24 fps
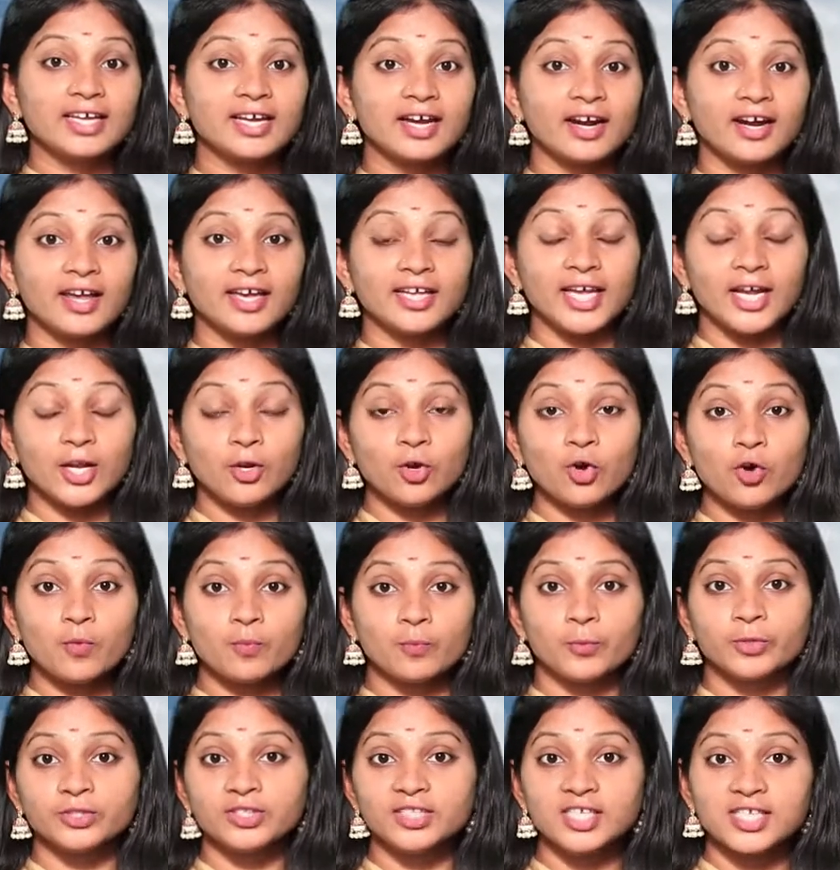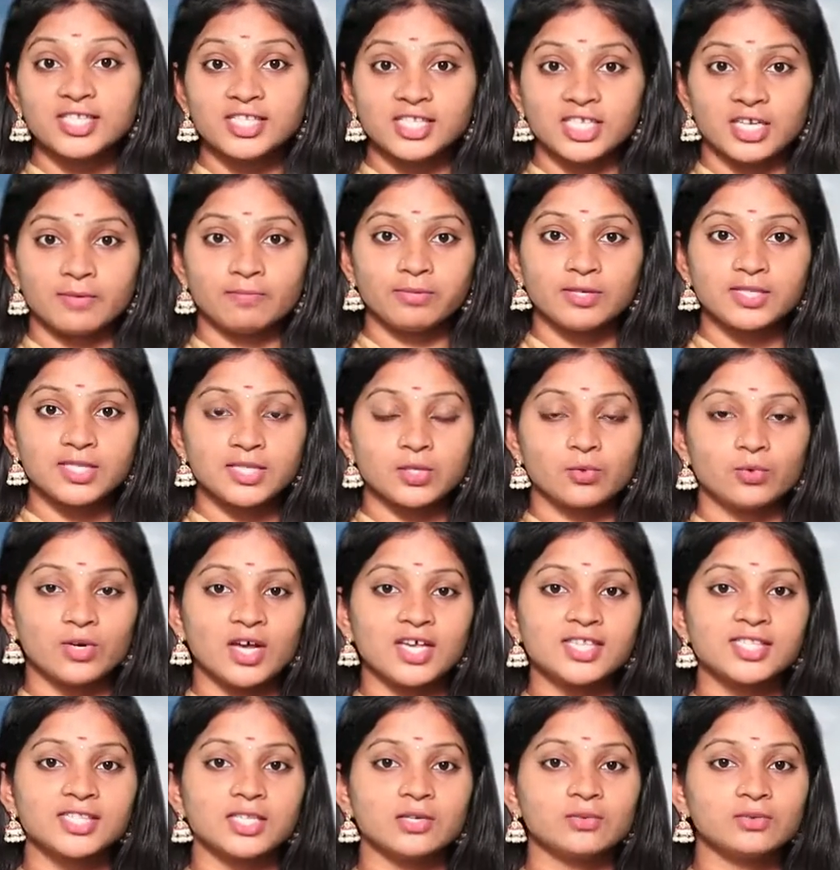ఇక్కడ ఎన్నో బుద్ధిస్ట్ టెంపుల్స్
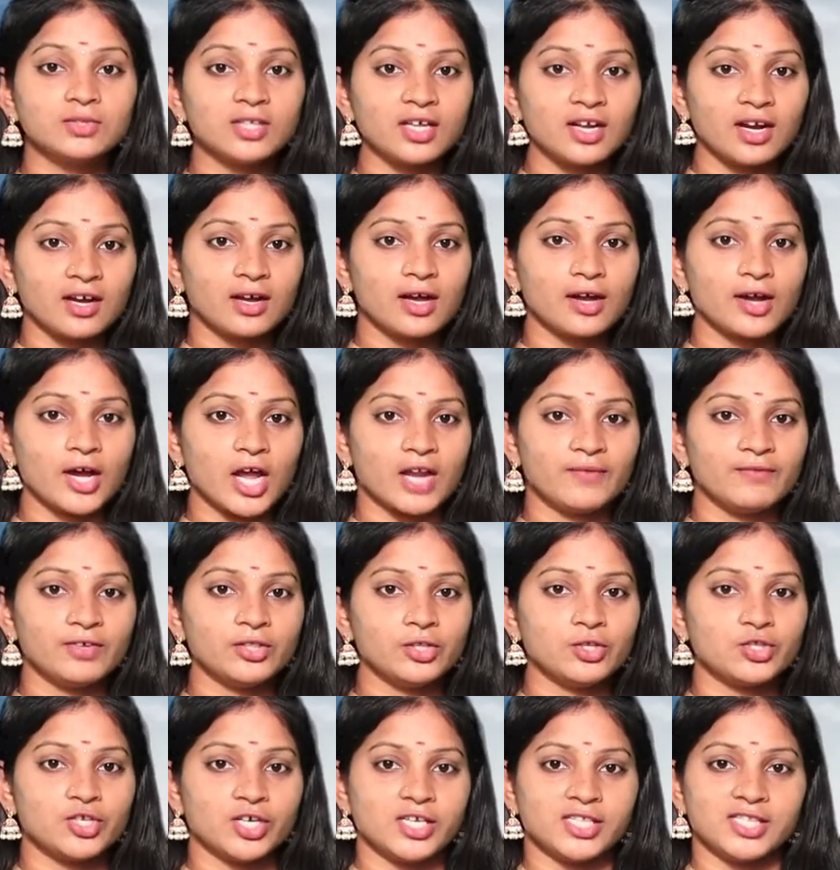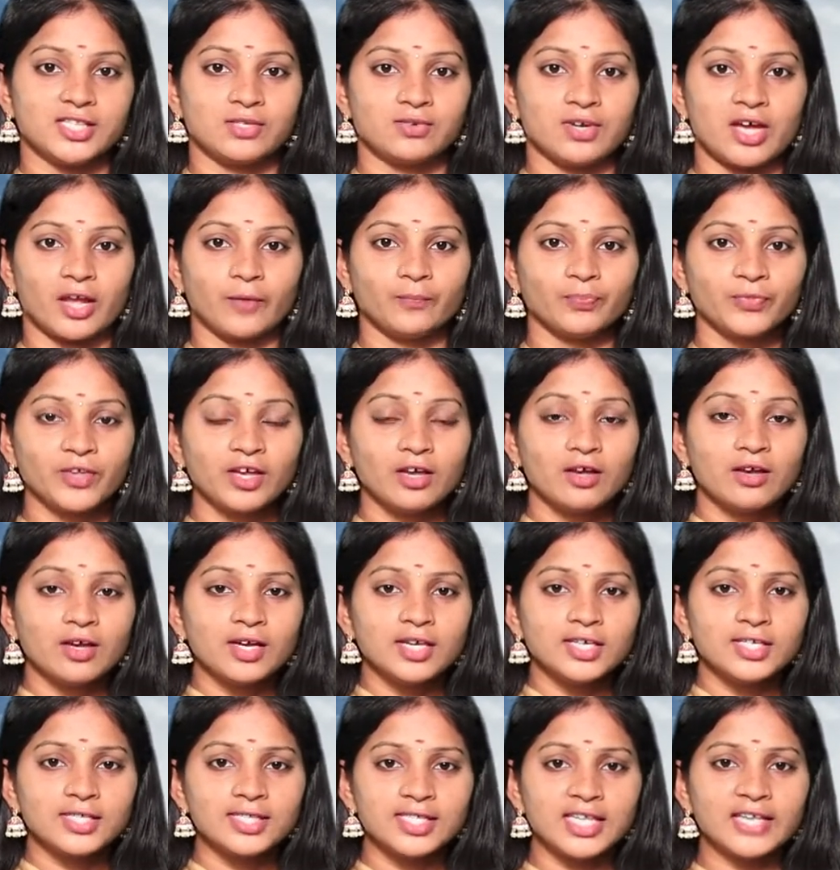కూడా సుందరంగా కనువిందు చేస్తున్నాయి
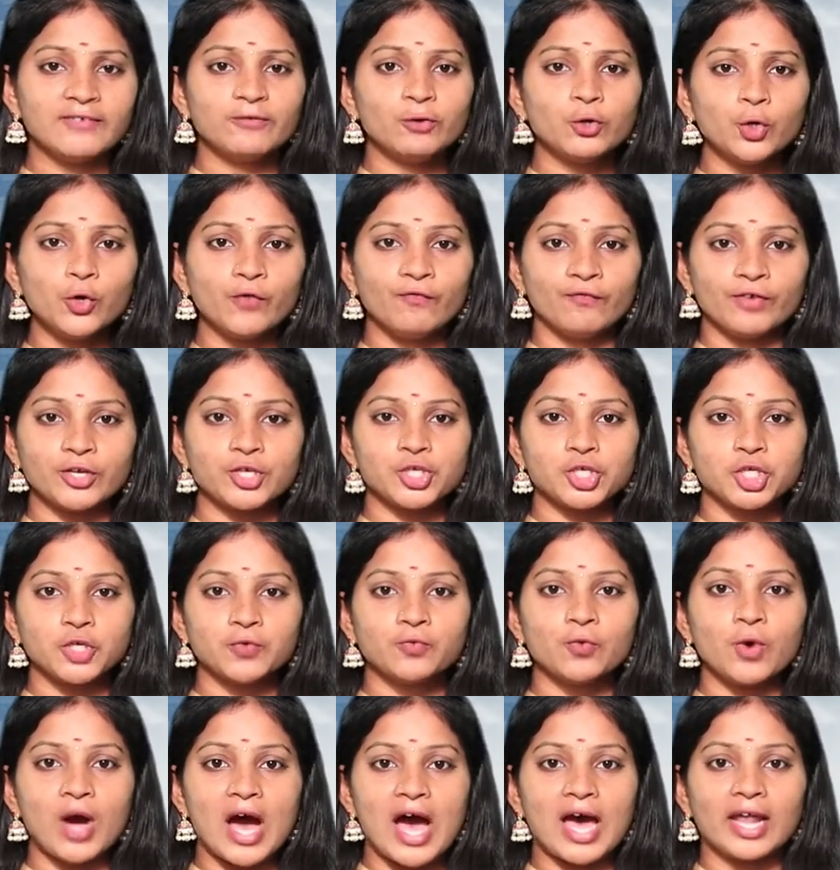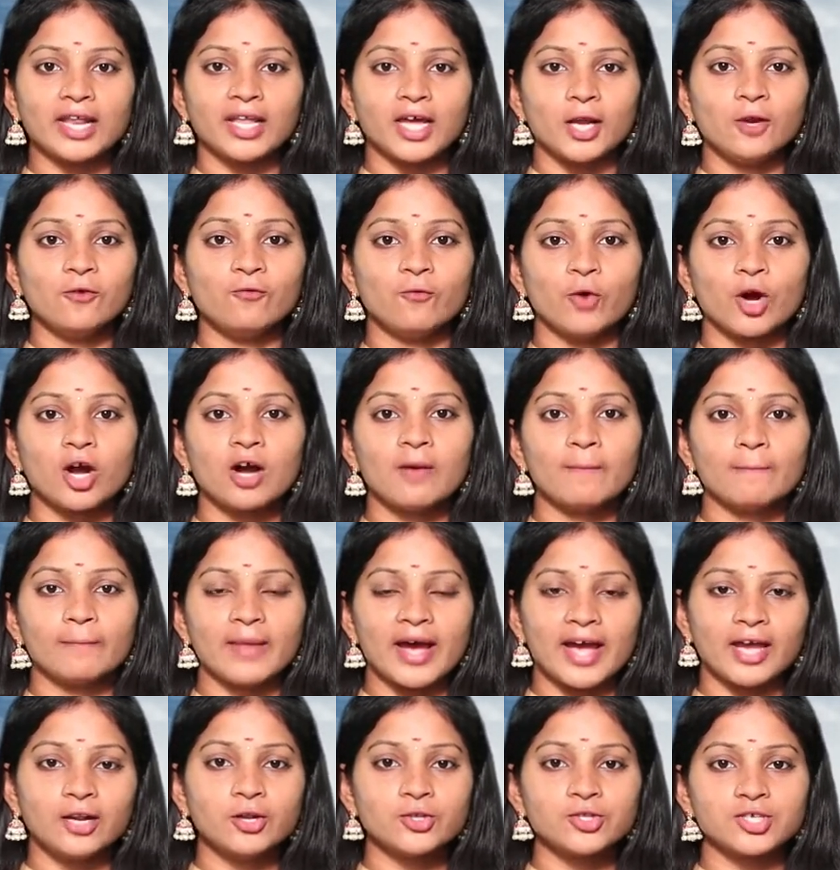శివుడు విష్ణువు ఆలయాలు ఒక
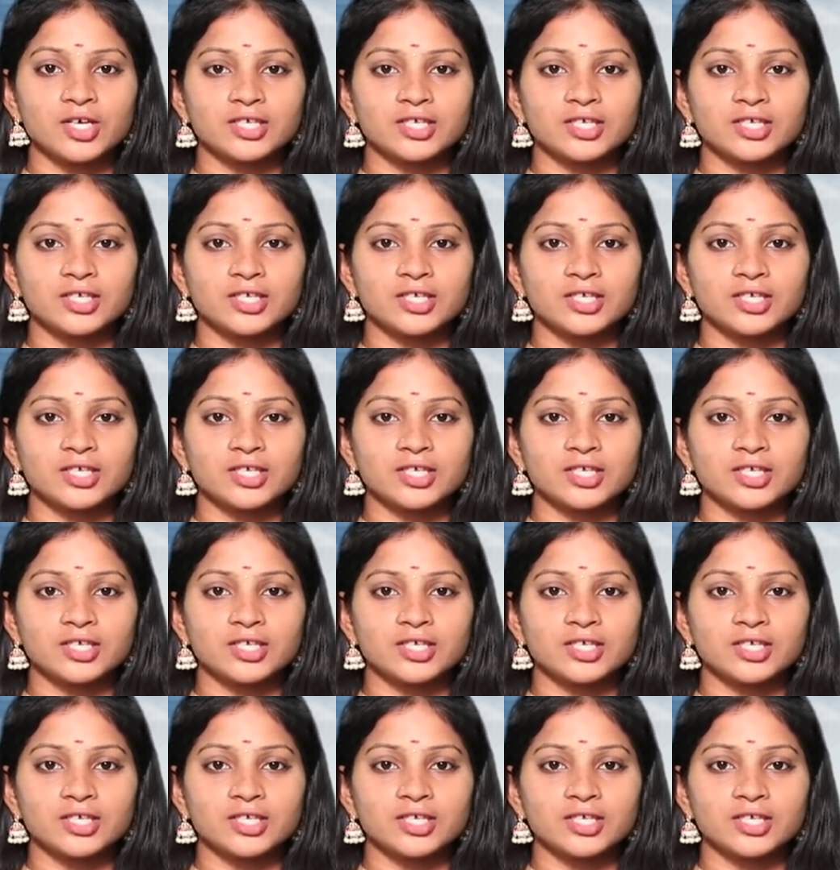మైలు